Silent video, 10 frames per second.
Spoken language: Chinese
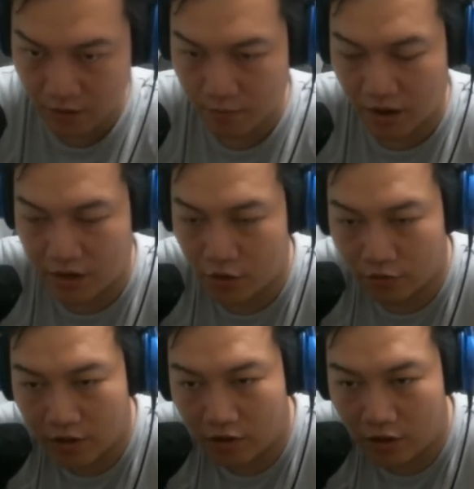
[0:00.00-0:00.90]
把它移
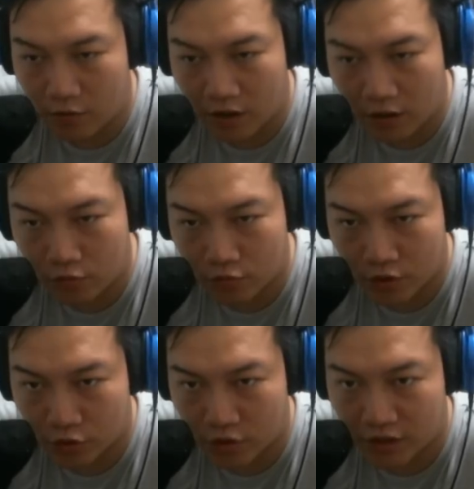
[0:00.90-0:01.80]
动到另外一路，
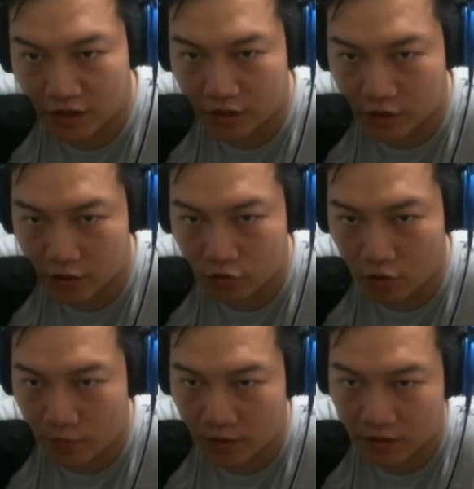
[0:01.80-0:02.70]
那你就可以限制
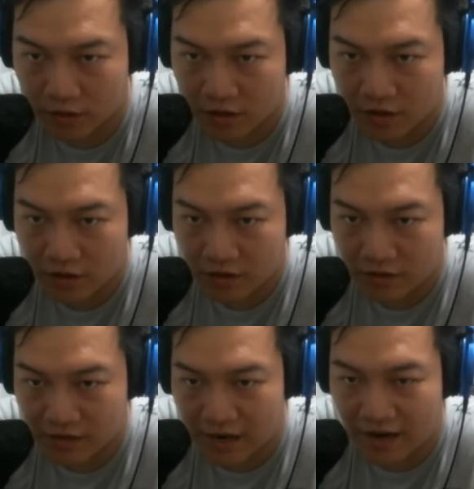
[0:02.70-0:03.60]
对面
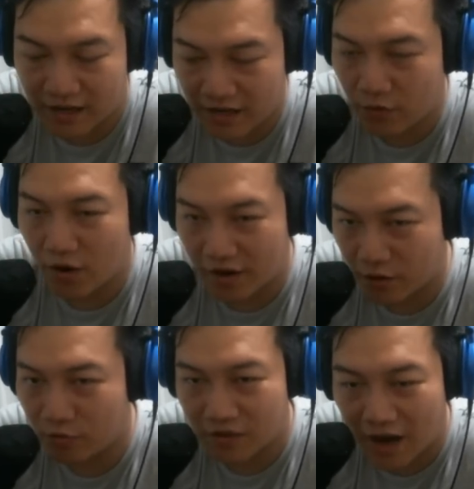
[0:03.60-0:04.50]
在另外一
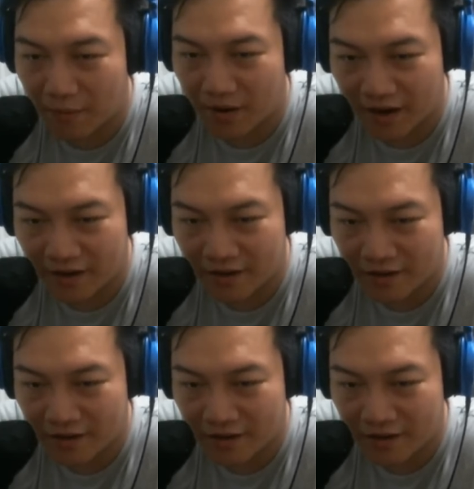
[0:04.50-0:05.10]
路打牌，